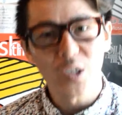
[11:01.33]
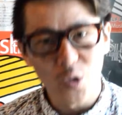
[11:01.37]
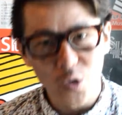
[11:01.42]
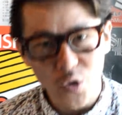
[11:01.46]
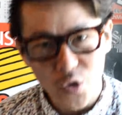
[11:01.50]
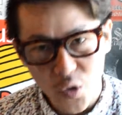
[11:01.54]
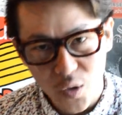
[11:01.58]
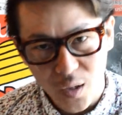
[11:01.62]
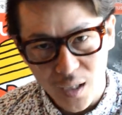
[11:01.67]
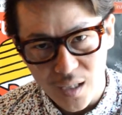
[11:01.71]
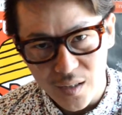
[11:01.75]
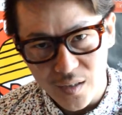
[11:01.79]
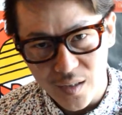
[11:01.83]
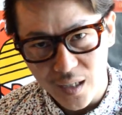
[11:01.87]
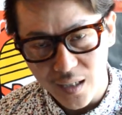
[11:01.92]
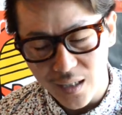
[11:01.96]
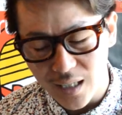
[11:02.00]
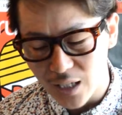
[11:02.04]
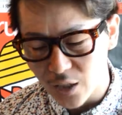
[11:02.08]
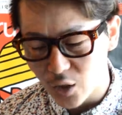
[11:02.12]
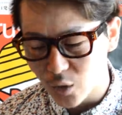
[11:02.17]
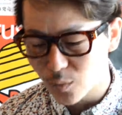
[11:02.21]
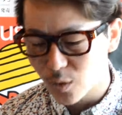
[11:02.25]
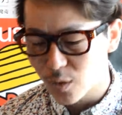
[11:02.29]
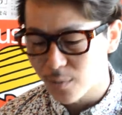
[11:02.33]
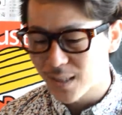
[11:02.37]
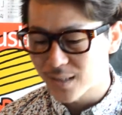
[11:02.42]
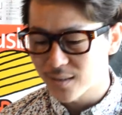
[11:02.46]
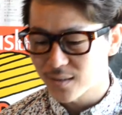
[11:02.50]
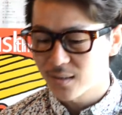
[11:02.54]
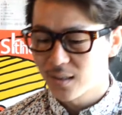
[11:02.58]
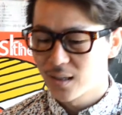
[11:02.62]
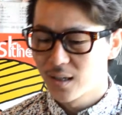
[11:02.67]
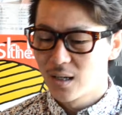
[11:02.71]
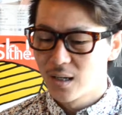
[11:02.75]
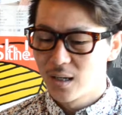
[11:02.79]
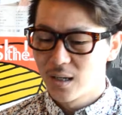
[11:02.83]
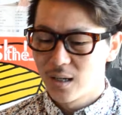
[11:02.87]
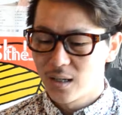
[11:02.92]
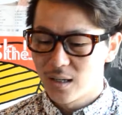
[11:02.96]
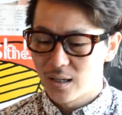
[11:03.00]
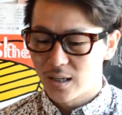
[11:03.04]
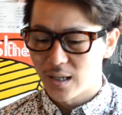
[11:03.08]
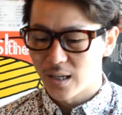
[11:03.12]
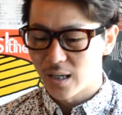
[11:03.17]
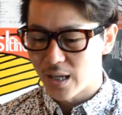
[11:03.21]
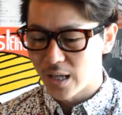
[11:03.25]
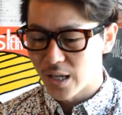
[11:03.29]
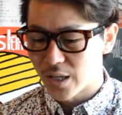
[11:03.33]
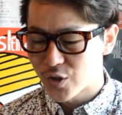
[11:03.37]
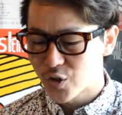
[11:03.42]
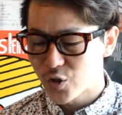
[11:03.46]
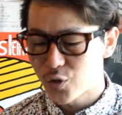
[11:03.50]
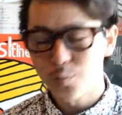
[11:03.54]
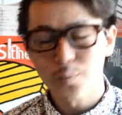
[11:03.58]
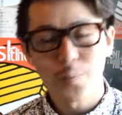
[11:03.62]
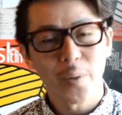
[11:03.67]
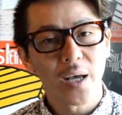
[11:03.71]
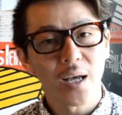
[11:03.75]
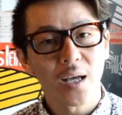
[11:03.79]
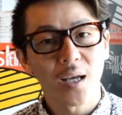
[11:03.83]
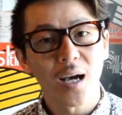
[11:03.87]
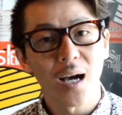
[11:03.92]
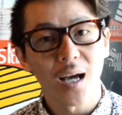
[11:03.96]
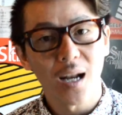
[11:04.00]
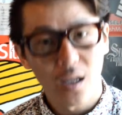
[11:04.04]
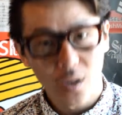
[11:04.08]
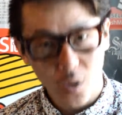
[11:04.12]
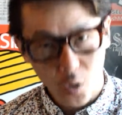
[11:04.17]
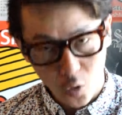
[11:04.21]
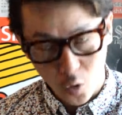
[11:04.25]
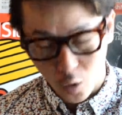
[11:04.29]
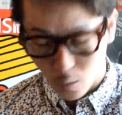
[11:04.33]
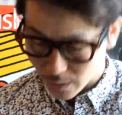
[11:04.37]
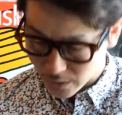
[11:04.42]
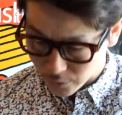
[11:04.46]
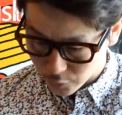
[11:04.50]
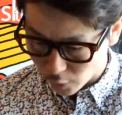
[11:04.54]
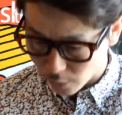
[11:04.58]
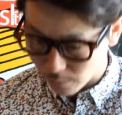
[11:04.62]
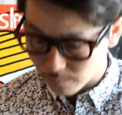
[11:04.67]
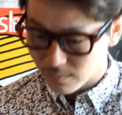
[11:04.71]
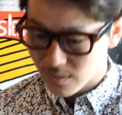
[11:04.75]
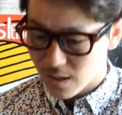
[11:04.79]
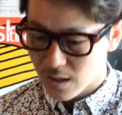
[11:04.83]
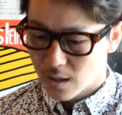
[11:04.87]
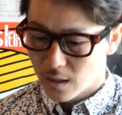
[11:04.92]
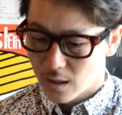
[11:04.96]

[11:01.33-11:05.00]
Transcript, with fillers: を紹介していきたいと思います。えー、順平からのコメント。